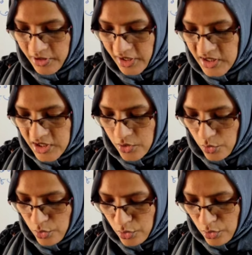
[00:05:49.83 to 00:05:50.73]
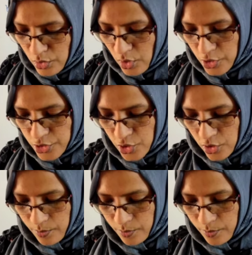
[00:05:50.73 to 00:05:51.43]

দেশটির কোনো কোনো অঞ্চল